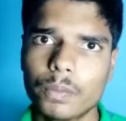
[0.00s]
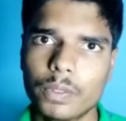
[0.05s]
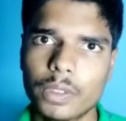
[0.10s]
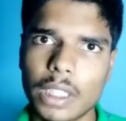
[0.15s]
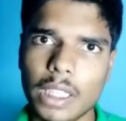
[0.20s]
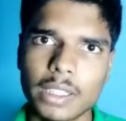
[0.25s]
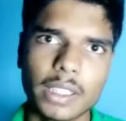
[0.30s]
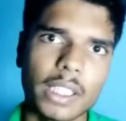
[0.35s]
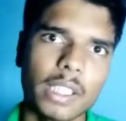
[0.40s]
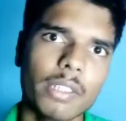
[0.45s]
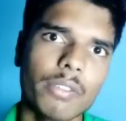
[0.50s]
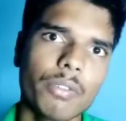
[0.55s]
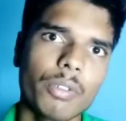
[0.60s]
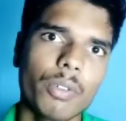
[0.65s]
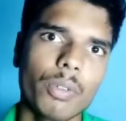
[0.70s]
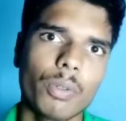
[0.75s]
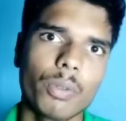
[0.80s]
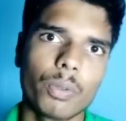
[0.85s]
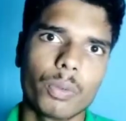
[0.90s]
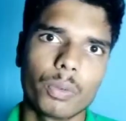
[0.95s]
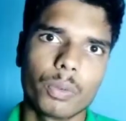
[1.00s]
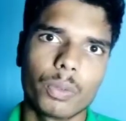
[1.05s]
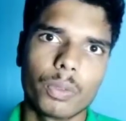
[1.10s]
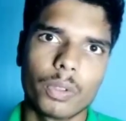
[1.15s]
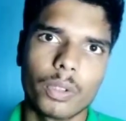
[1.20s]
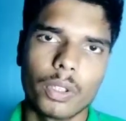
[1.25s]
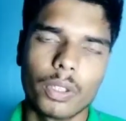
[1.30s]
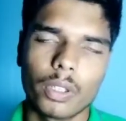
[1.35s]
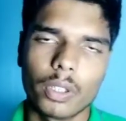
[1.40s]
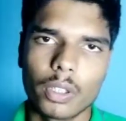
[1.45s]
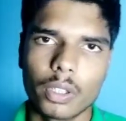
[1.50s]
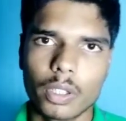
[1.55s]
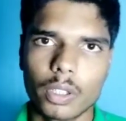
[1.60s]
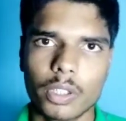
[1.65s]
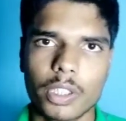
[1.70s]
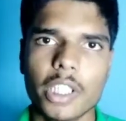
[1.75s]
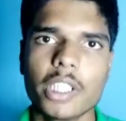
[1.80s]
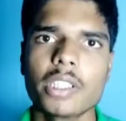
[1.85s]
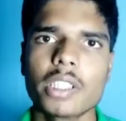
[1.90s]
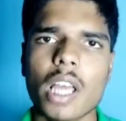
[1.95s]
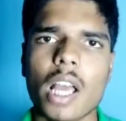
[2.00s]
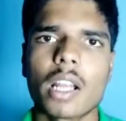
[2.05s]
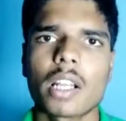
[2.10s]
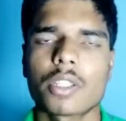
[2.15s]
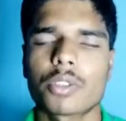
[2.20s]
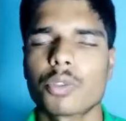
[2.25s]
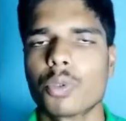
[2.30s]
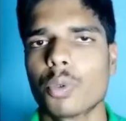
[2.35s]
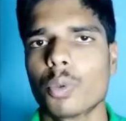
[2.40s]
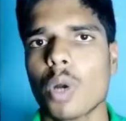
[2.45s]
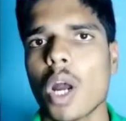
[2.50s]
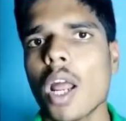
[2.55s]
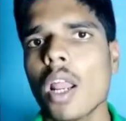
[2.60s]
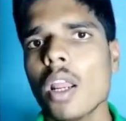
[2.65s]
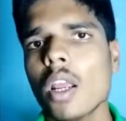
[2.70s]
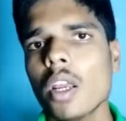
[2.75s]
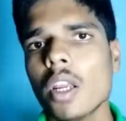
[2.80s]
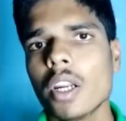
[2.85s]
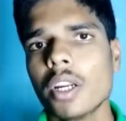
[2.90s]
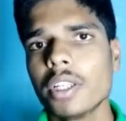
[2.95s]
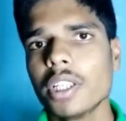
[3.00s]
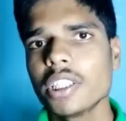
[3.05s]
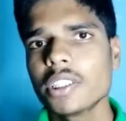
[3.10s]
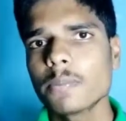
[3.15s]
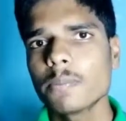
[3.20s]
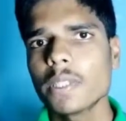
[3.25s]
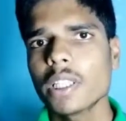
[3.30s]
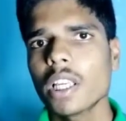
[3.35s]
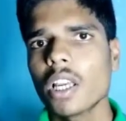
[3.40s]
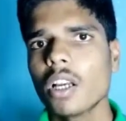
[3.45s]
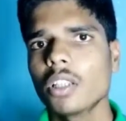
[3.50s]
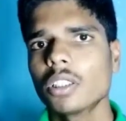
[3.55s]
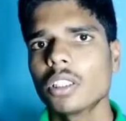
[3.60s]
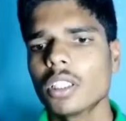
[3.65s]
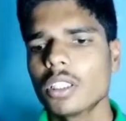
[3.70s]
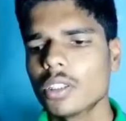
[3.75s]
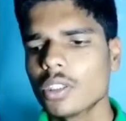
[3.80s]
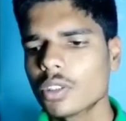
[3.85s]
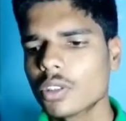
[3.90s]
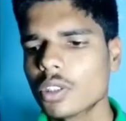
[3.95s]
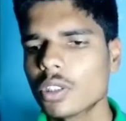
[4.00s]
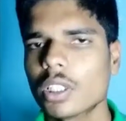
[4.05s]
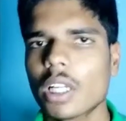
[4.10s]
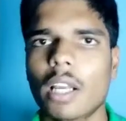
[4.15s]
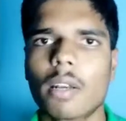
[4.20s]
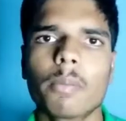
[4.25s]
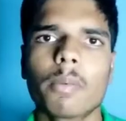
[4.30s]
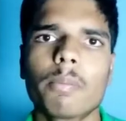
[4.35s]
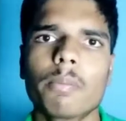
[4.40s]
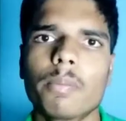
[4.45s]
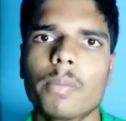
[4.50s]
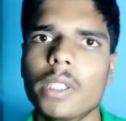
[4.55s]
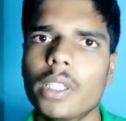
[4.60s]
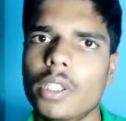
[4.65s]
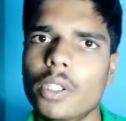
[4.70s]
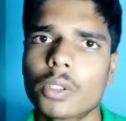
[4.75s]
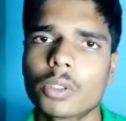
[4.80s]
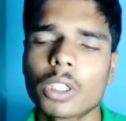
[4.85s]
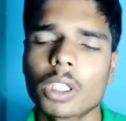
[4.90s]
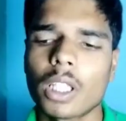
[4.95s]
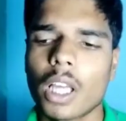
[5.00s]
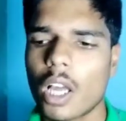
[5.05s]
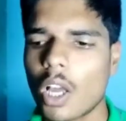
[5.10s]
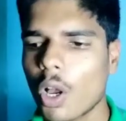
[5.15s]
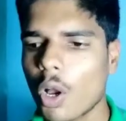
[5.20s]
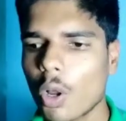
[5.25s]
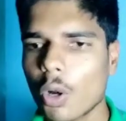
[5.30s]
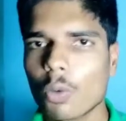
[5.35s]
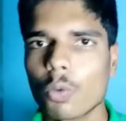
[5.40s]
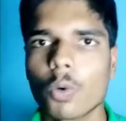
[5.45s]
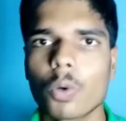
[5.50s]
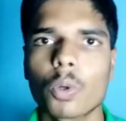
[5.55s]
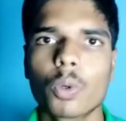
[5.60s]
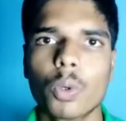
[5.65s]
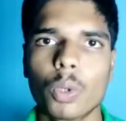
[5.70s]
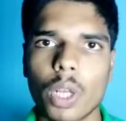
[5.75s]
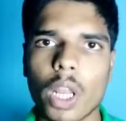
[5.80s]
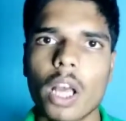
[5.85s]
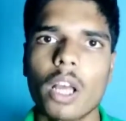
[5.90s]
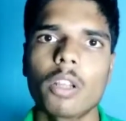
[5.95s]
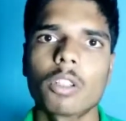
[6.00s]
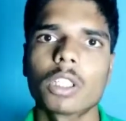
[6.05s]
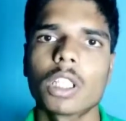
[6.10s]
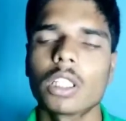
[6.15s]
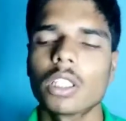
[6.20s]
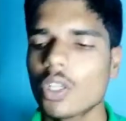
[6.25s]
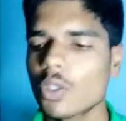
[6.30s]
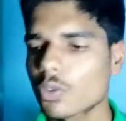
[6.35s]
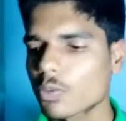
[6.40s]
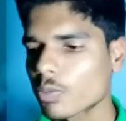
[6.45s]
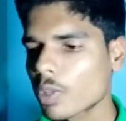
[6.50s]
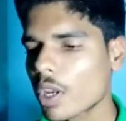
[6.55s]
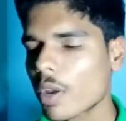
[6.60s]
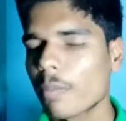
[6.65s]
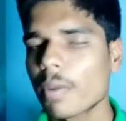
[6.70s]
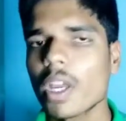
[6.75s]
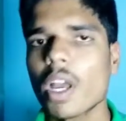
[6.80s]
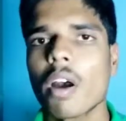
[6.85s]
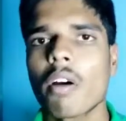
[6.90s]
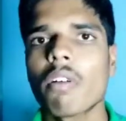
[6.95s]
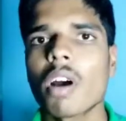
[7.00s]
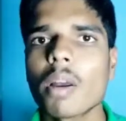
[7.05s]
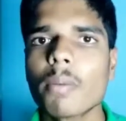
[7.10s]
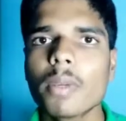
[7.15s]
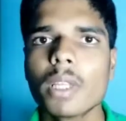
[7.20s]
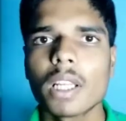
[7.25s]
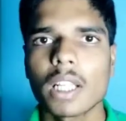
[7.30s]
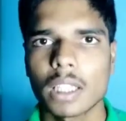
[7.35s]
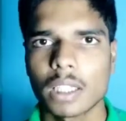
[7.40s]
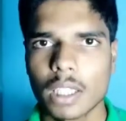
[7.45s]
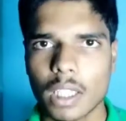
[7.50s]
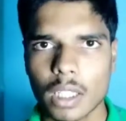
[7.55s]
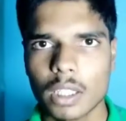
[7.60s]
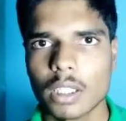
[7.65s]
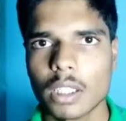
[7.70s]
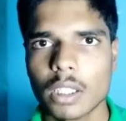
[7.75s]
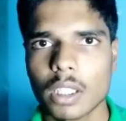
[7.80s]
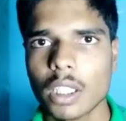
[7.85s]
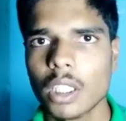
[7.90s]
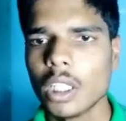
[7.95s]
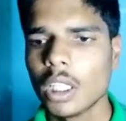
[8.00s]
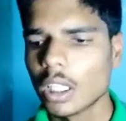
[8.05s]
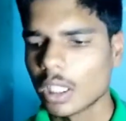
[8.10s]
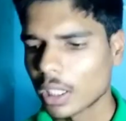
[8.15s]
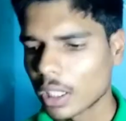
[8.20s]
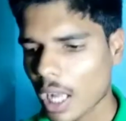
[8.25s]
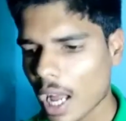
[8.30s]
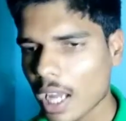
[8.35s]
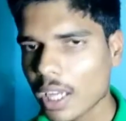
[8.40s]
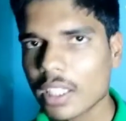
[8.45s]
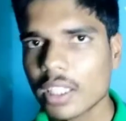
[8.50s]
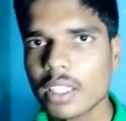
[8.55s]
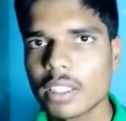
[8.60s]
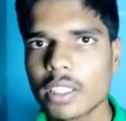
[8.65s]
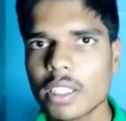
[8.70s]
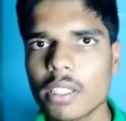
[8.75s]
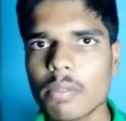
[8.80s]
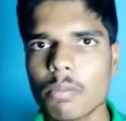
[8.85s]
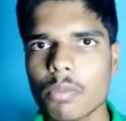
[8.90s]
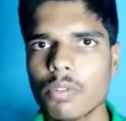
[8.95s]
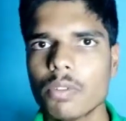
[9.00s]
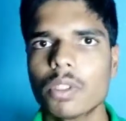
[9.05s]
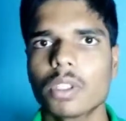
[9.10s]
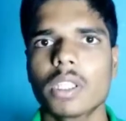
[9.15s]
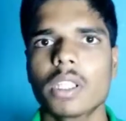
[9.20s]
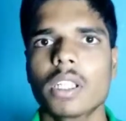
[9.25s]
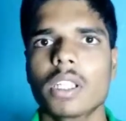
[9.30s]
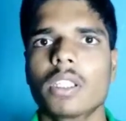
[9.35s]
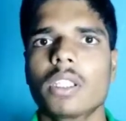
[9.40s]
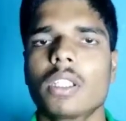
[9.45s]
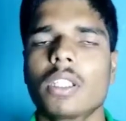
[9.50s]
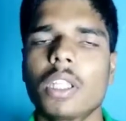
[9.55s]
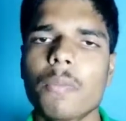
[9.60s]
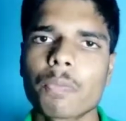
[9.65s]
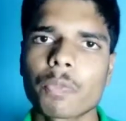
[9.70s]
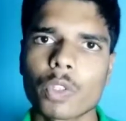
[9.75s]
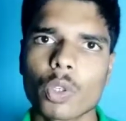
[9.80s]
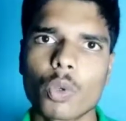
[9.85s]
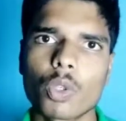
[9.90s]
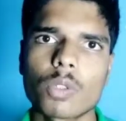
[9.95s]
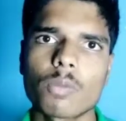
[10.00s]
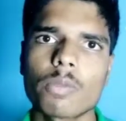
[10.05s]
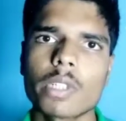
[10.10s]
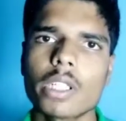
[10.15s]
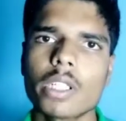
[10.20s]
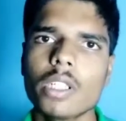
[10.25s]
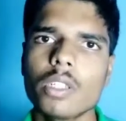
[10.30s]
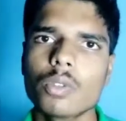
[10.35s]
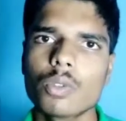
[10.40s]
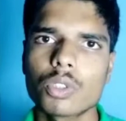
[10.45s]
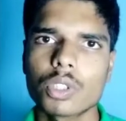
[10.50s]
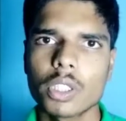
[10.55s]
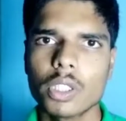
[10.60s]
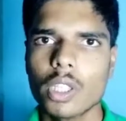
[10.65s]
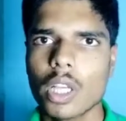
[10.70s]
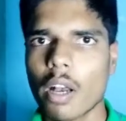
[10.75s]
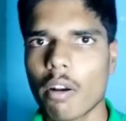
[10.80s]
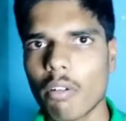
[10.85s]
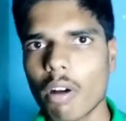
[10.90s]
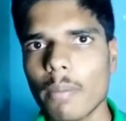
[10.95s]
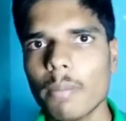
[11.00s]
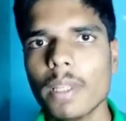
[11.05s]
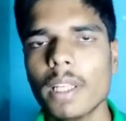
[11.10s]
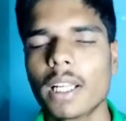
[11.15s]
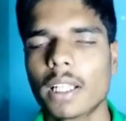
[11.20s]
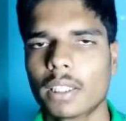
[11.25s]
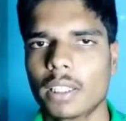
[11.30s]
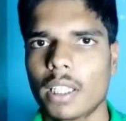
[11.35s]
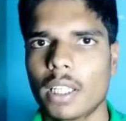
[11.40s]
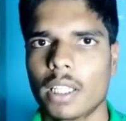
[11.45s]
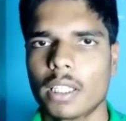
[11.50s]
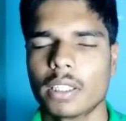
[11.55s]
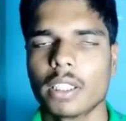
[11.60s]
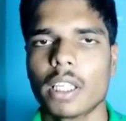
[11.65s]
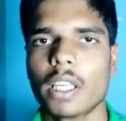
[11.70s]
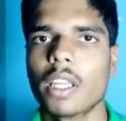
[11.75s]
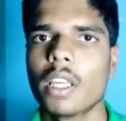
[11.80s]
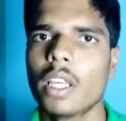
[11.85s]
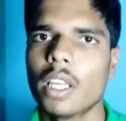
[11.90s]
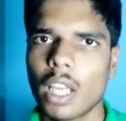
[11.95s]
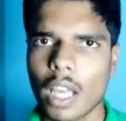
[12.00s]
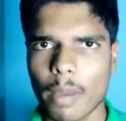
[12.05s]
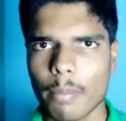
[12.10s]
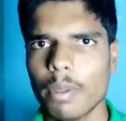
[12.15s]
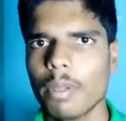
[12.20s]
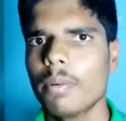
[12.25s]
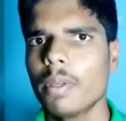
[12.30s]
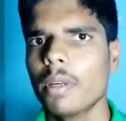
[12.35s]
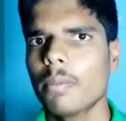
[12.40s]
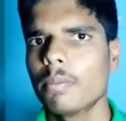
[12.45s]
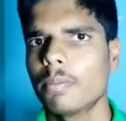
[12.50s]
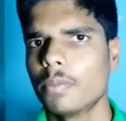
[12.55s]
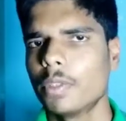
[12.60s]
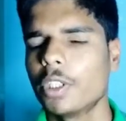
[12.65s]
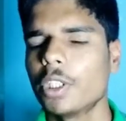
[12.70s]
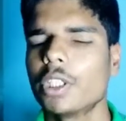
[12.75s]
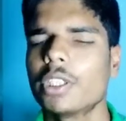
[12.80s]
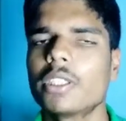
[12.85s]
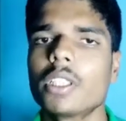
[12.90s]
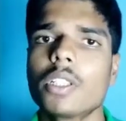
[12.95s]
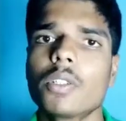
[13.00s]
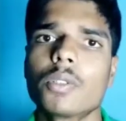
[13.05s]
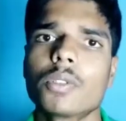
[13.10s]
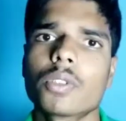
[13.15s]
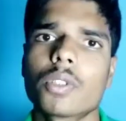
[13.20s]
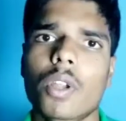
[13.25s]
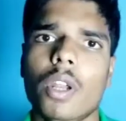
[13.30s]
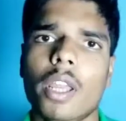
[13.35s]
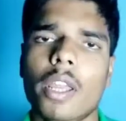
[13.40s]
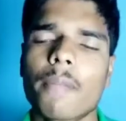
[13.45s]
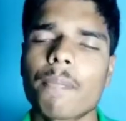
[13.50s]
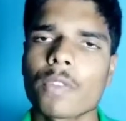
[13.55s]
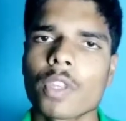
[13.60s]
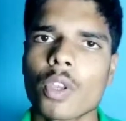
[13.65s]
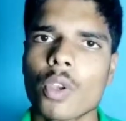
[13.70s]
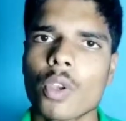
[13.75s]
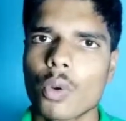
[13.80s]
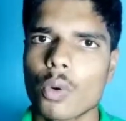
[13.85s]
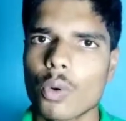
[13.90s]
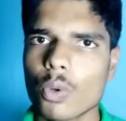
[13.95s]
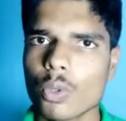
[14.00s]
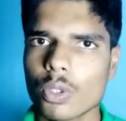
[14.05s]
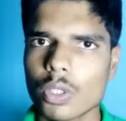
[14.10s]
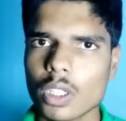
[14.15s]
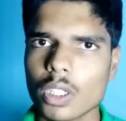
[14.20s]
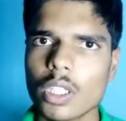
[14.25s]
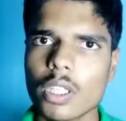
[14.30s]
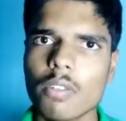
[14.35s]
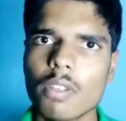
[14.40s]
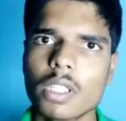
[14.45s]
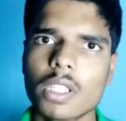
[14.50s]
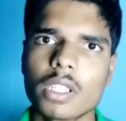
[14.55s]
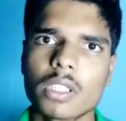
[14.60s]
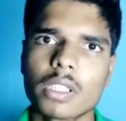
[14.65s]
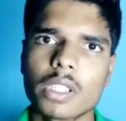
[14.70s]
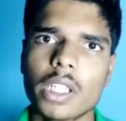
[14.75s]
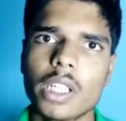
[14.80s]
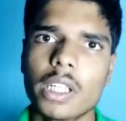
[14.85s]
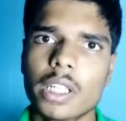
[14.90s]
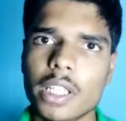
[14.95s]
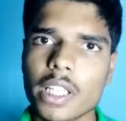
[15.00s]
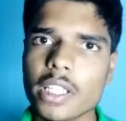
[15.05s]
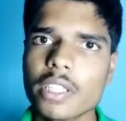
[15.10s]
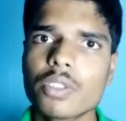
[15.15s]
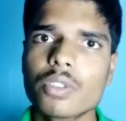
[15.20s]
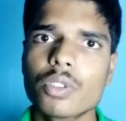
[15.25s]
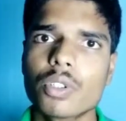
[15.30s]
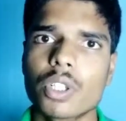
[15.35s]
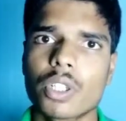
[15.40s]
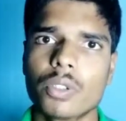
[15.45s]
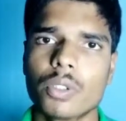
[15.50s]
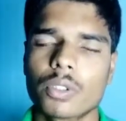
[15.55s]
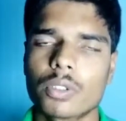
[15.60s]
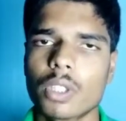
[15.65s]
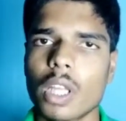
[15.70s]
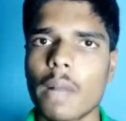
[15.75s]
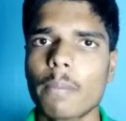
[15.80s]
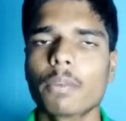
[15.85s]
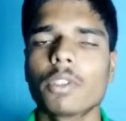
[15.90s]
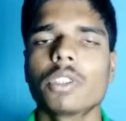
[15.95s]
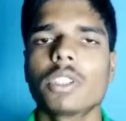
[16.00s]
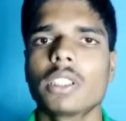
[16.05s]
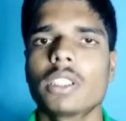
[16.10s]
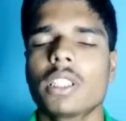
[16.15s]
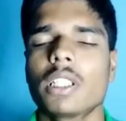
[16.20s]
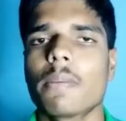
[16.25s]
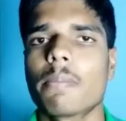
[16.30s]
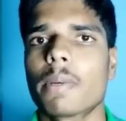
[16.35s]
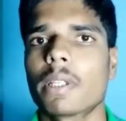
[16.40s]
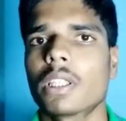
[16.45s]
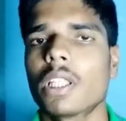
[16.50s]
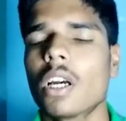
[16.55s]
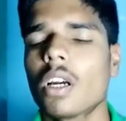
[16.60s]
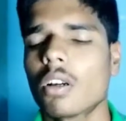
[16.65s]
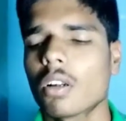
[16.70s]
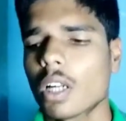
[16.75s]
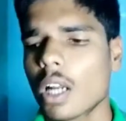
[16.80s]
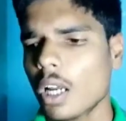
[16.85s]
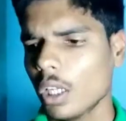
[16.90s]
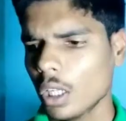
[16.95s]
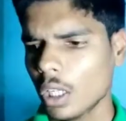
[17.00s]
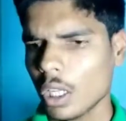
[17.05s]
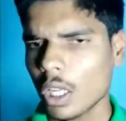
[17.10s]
जैसे ही वो डिश आना शुरू हुआ डिश में क्या होता था दोस्तों गर्म भी नहीं होता था और वो खुला होता था उसमें हमें हवा भी लगती रहती थी कार जैसे ही मूव होते रहती थी उसमें उसे हवा भी लगते रहती है अभी भी अब डिश ही यूज़ हो रहे हैं उसकी वजह से डिश जो है दोस्तों आपको जैसे कि पता होगा